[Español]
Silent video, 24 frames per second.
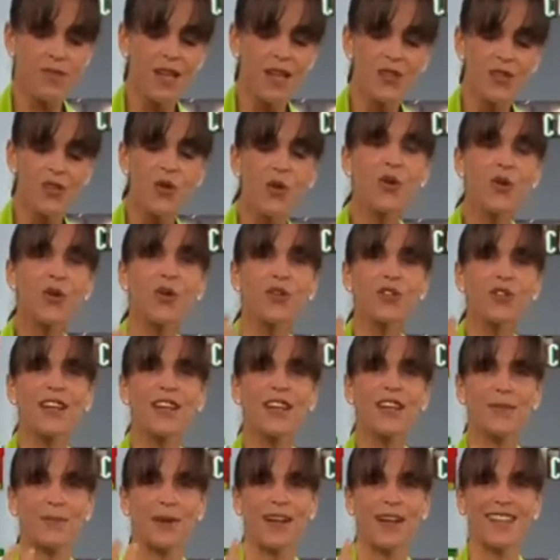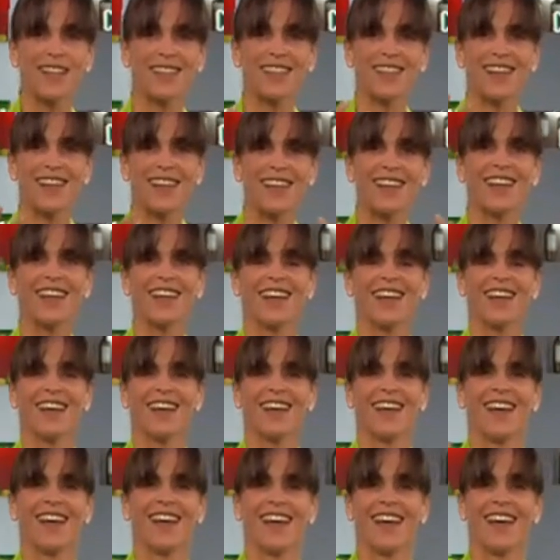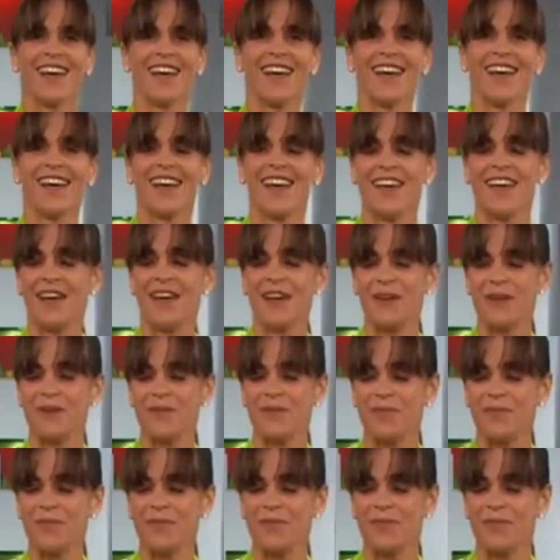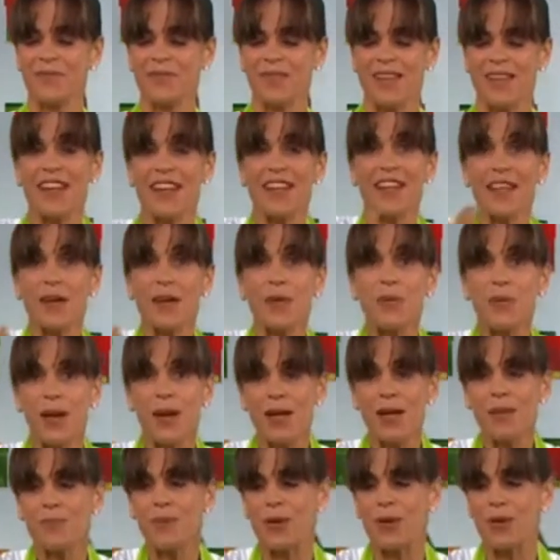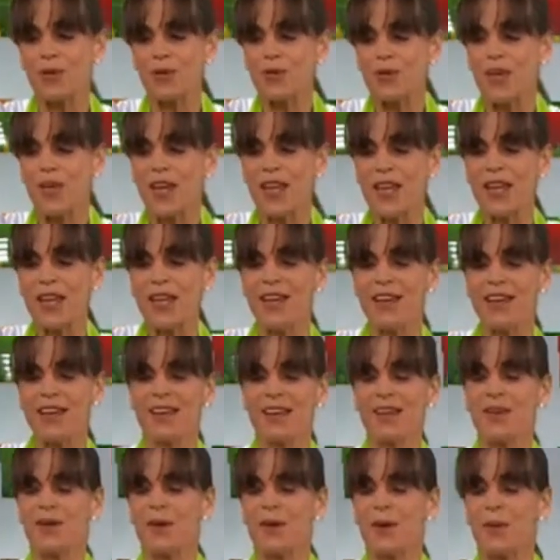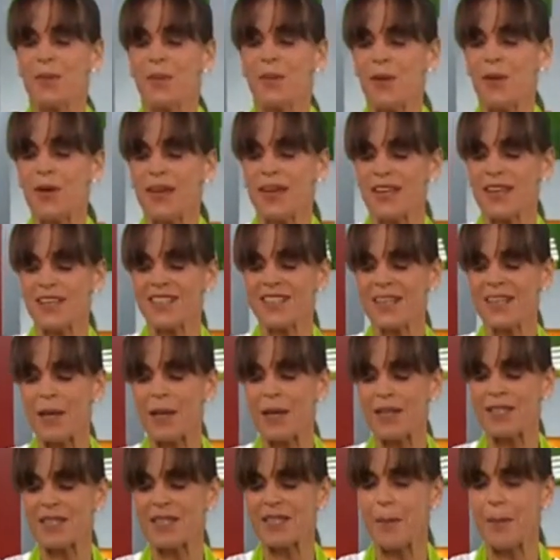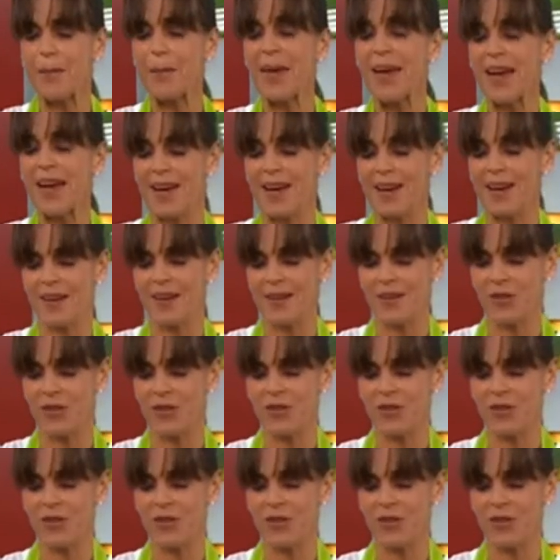Son cosas que parecen eh, ridículas, pero sucede porque se, se pegan.